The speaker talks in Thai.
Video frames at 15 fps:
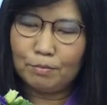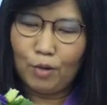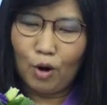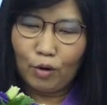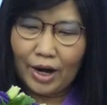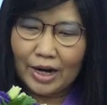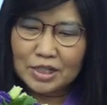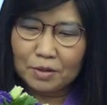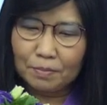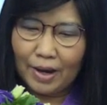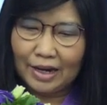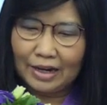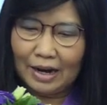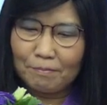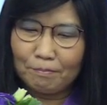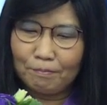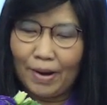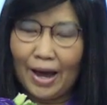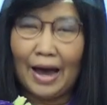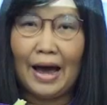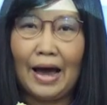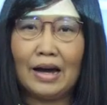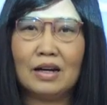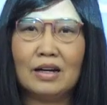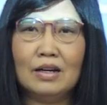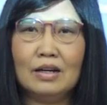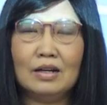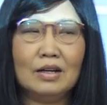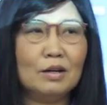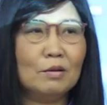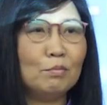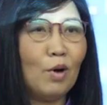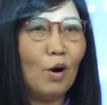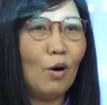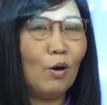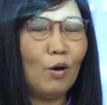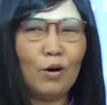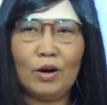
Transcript: มอราชภัฏลำปางมอ